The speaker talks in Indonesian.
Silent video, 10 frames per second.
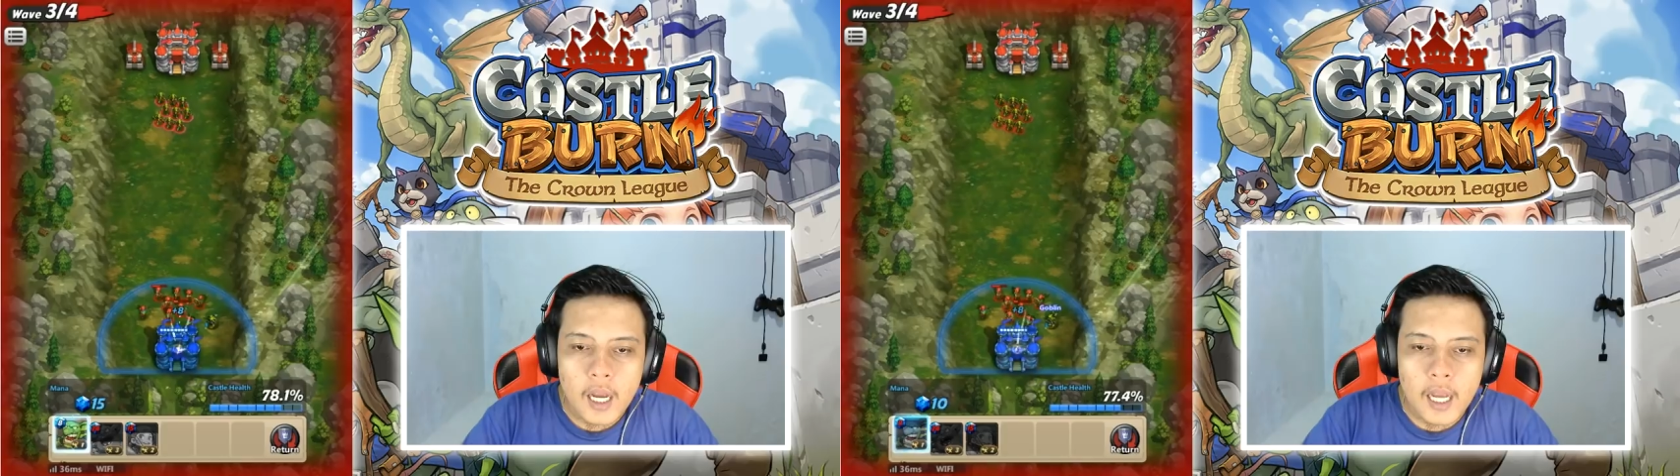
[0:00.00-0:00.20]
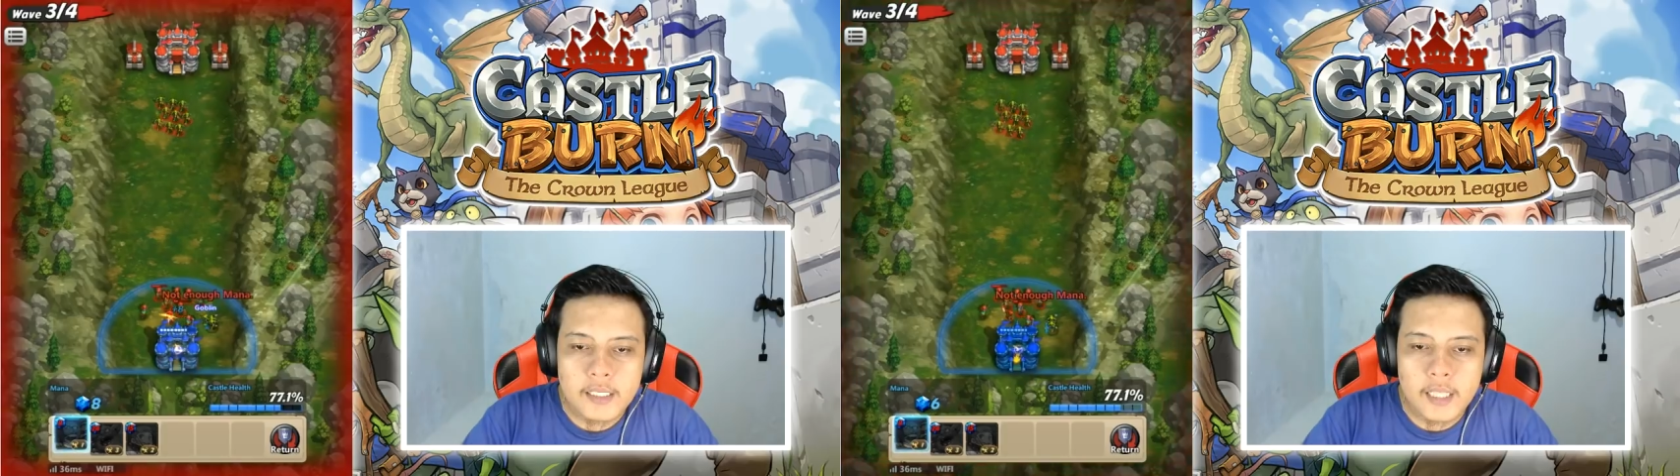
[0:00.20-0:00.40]

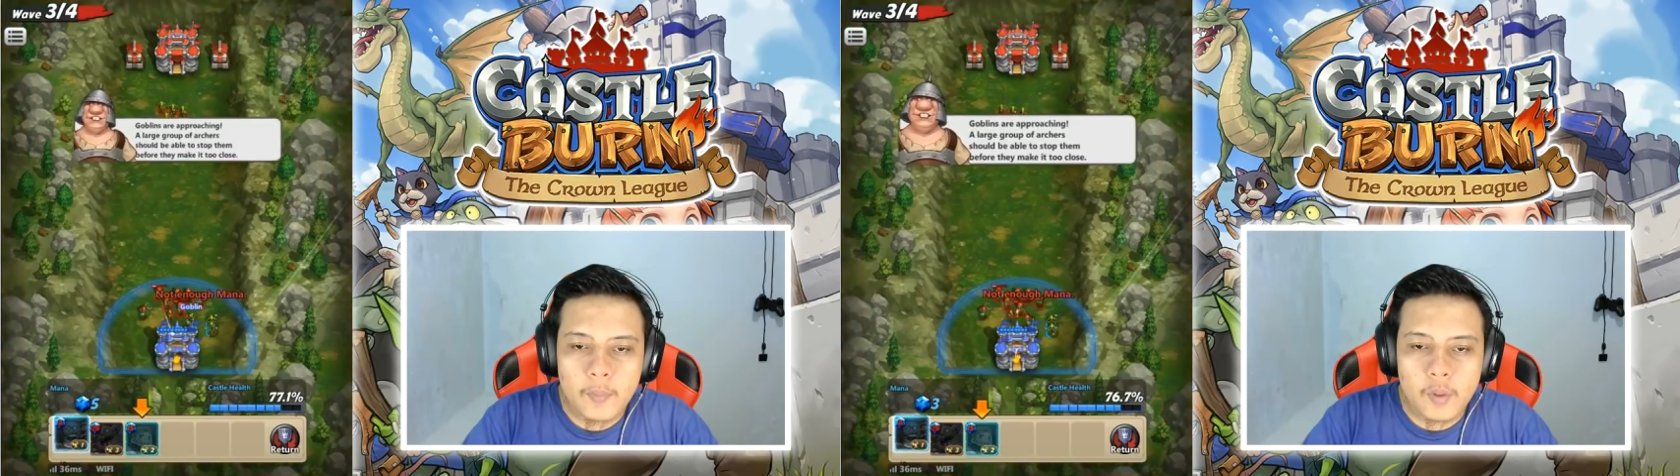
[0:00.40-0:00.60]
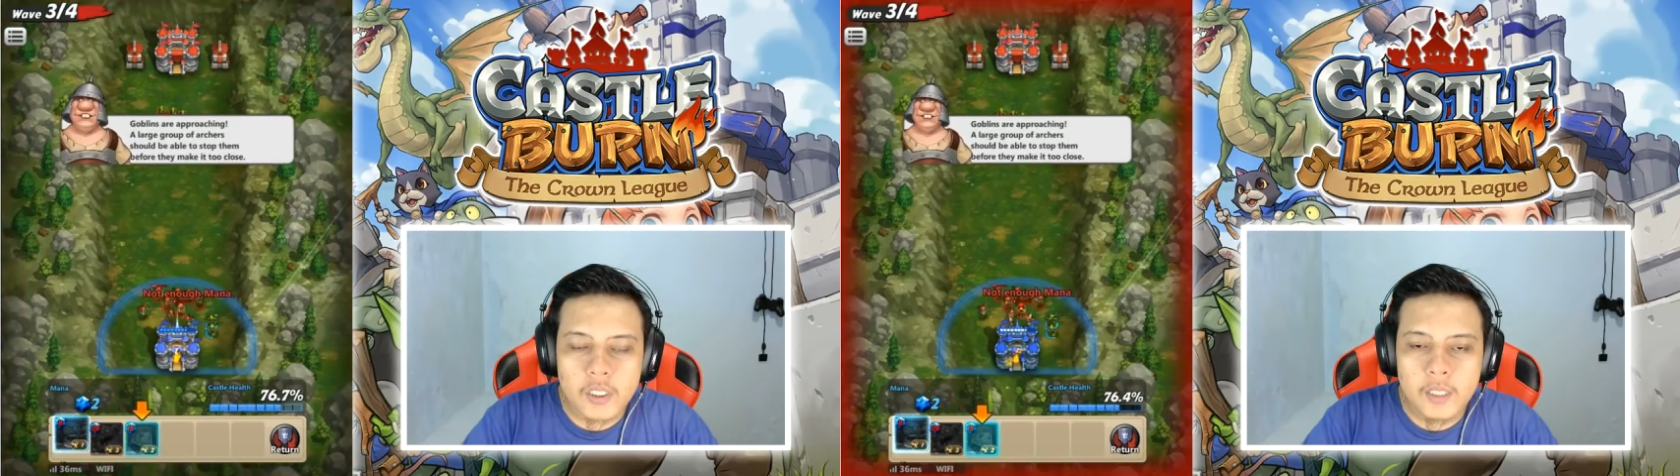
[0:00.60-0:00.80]

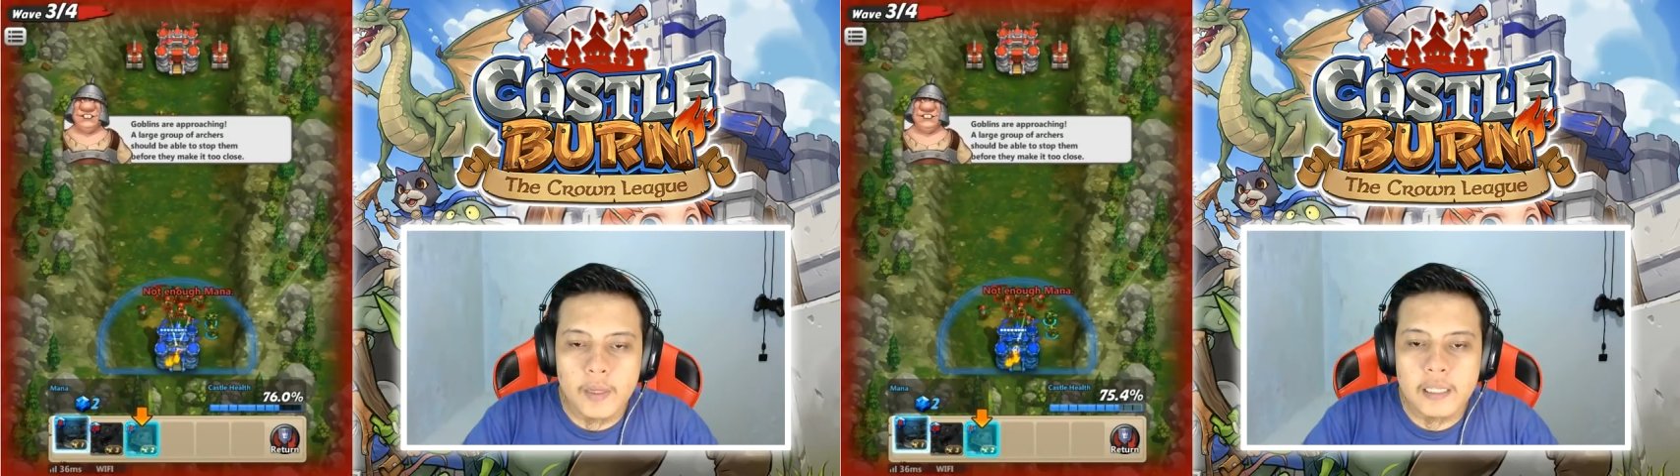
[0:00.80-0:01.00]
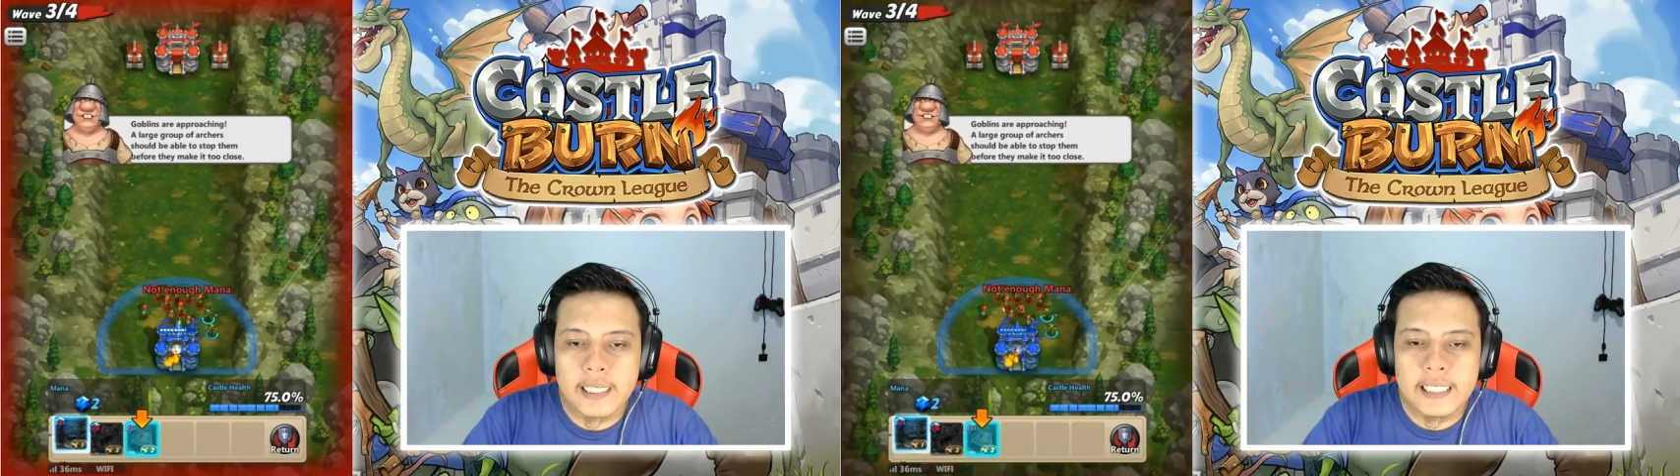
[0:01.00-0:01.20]
Hajar bos ini
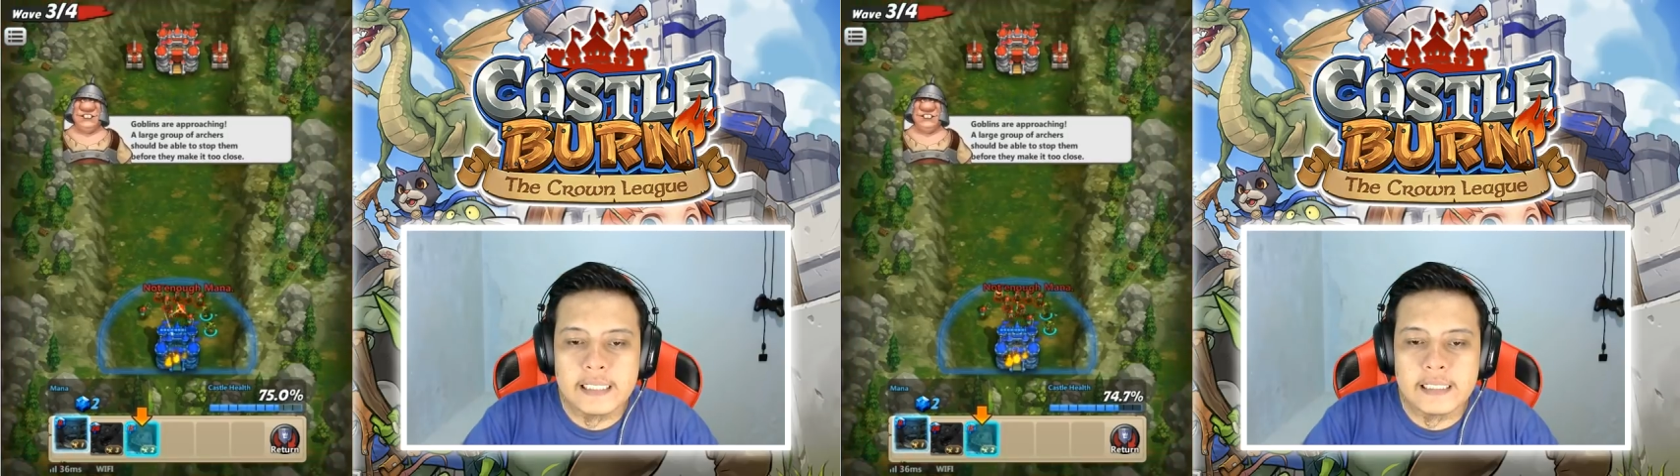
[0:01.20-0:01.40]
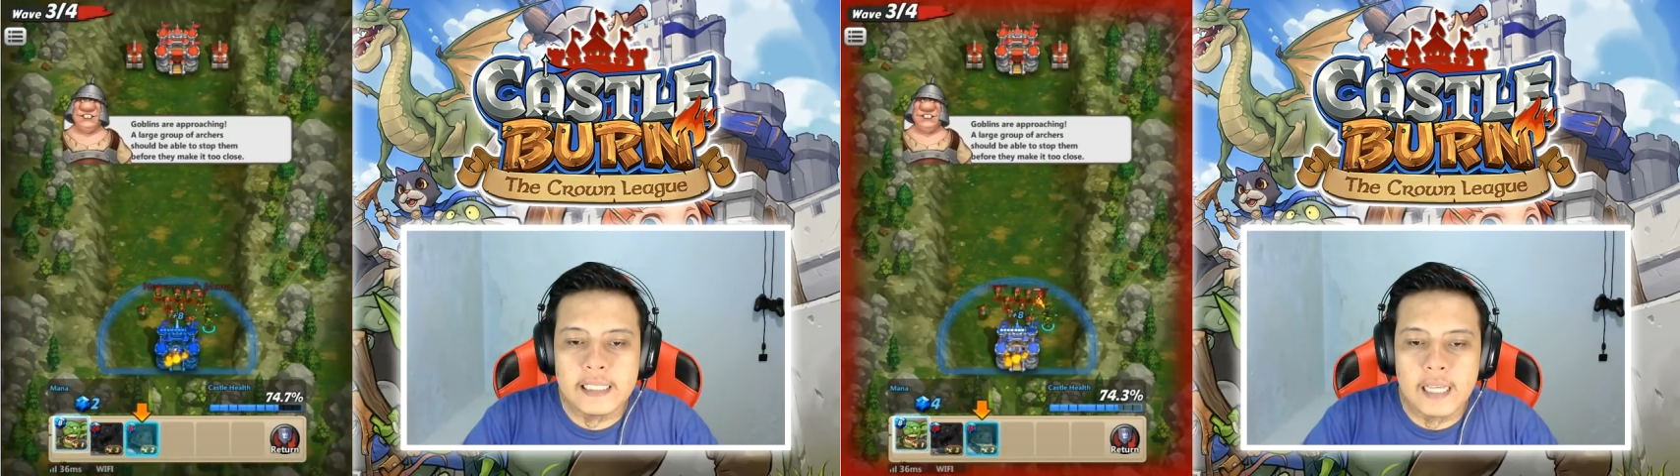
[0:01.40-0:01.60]
mari
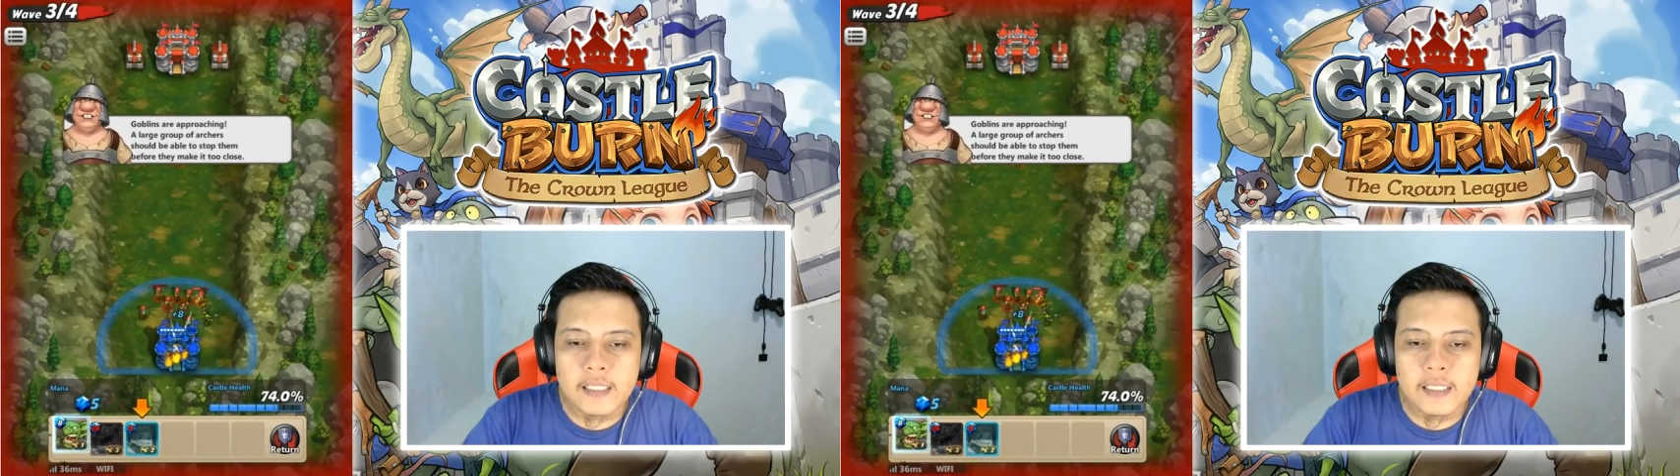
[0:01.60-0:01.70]
easy